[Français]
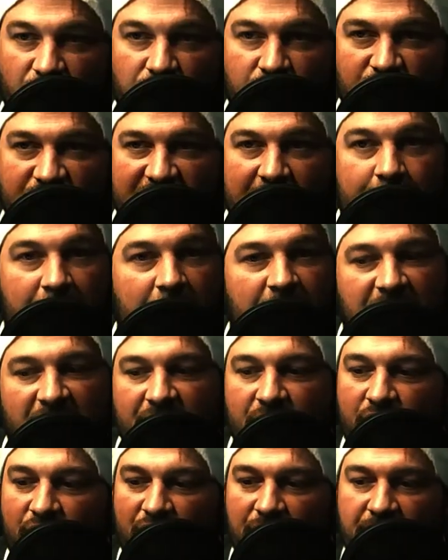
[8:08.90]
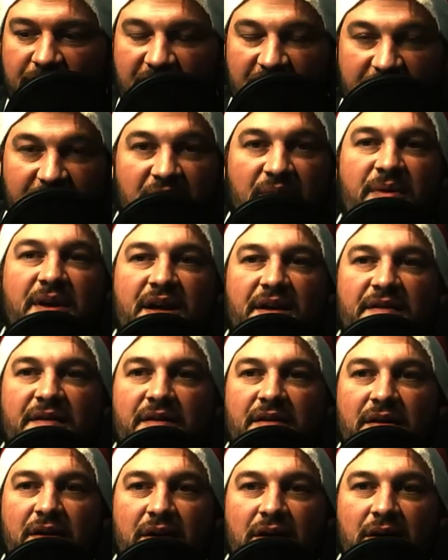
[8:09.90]
Du coup, j'avais pas prévu qu'une bière de merde
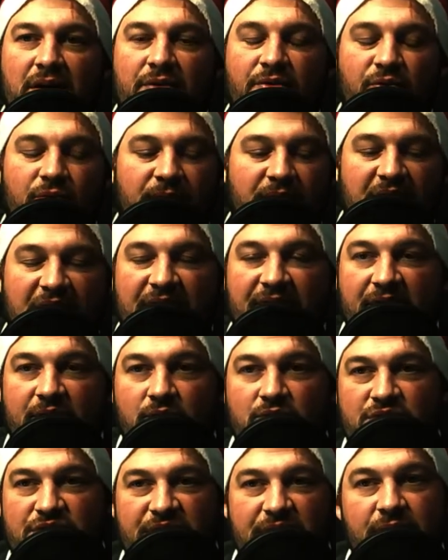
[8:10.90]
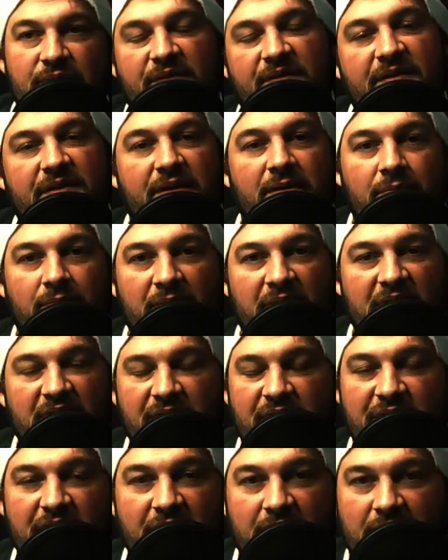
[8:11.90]
tomberait avec une chaîne aussi
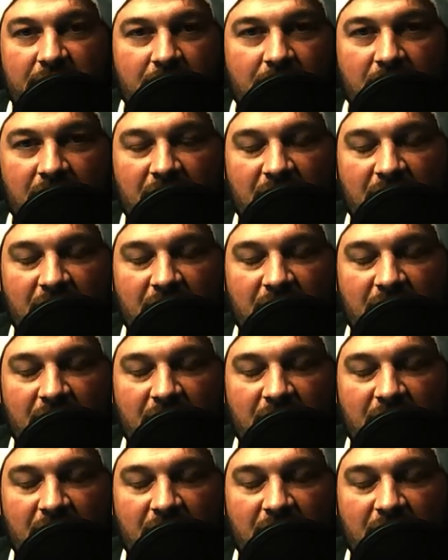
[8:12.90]
magnifique.